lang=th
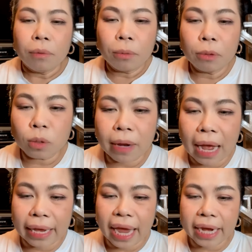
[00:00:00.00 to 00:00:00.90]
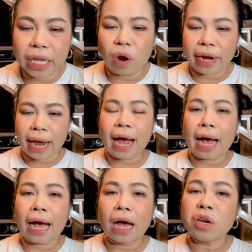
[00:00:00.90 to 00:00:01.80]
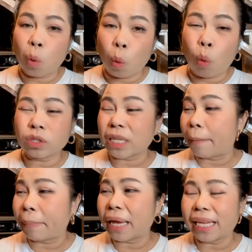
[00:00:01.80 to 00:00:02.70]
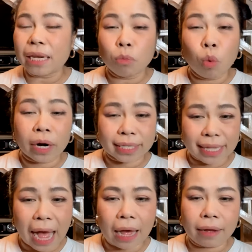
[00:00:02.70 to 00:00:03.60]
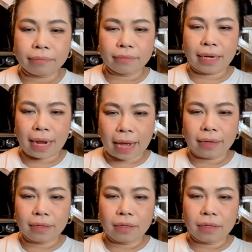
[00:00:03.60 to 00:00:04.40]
คุณผู้ชมคะแค่นี้ก่อนนะคะ หนูจะไปกินหมูกระทะนะคะ